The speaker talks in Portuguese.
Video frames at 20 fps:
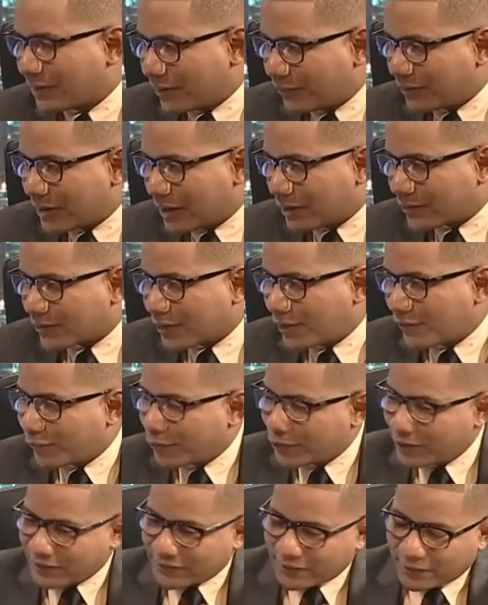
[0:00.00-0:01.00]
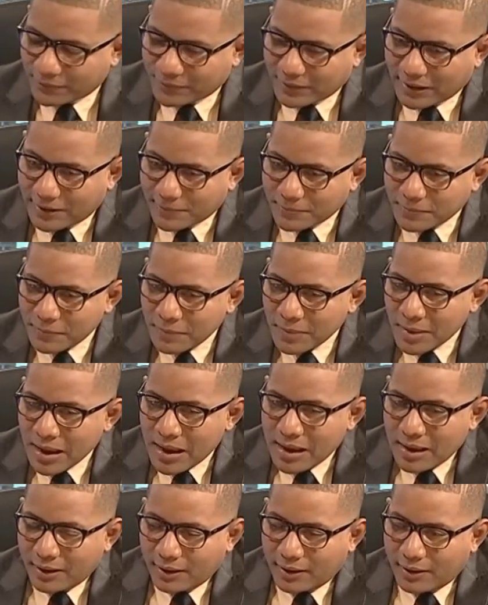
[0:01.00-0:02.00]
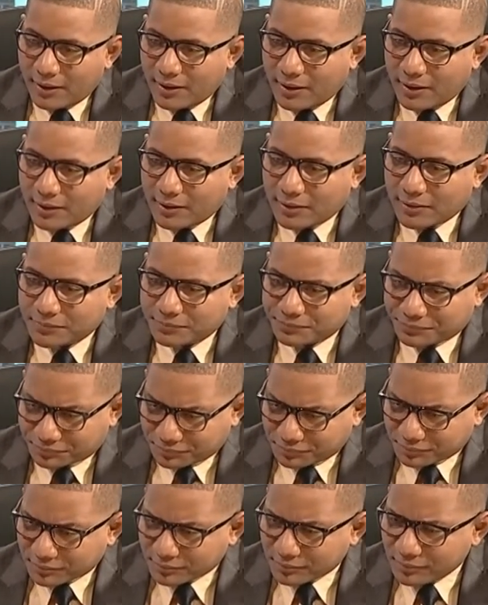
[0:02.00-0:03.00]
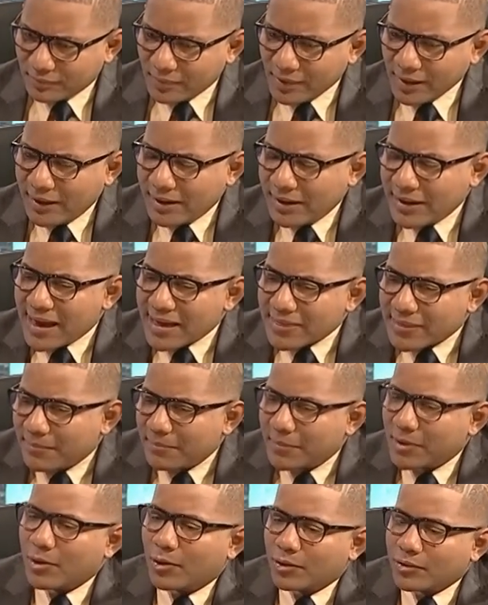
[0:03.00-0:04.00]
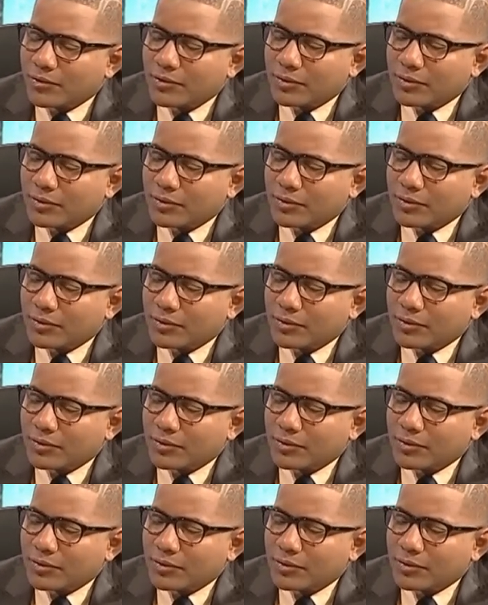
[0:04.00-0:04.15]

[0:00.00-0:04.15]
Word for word: atividades que a Fundação tem. E, um, e nada melhor